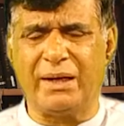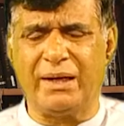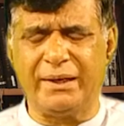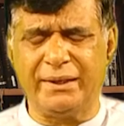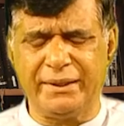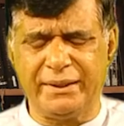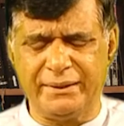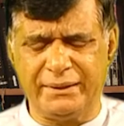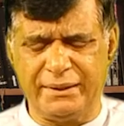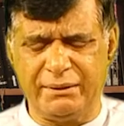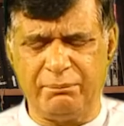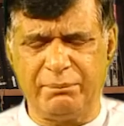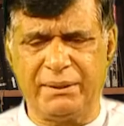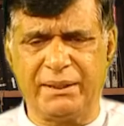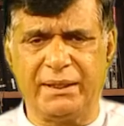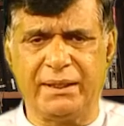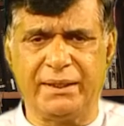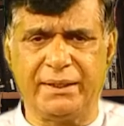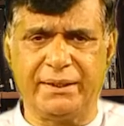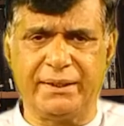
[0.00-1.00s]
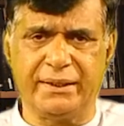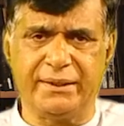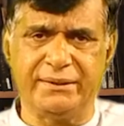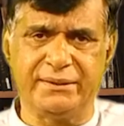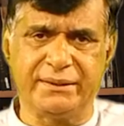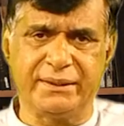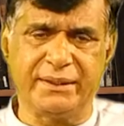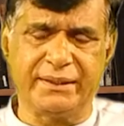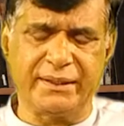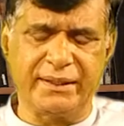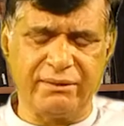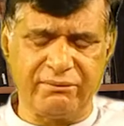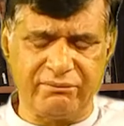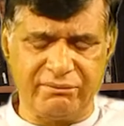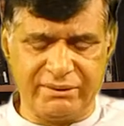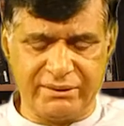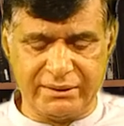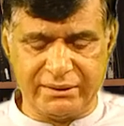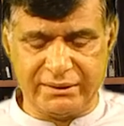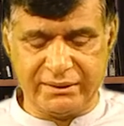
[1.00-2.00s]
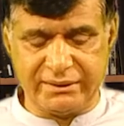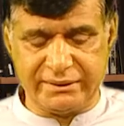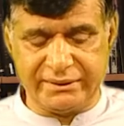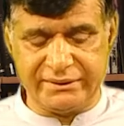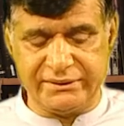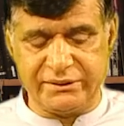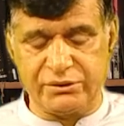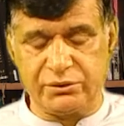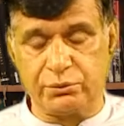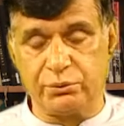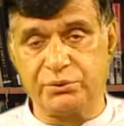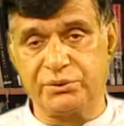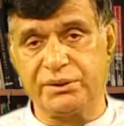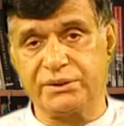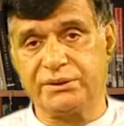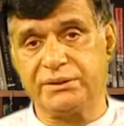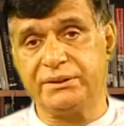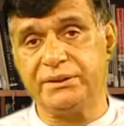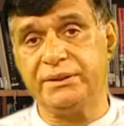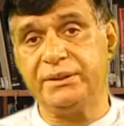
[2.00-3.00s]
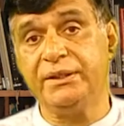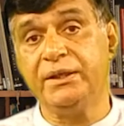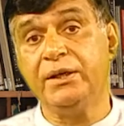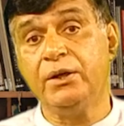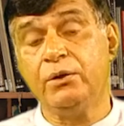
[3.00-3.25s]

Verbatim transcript: आगे नहीं बढ़ाया गया इसके क्या रीज़न्स हो सकते हैं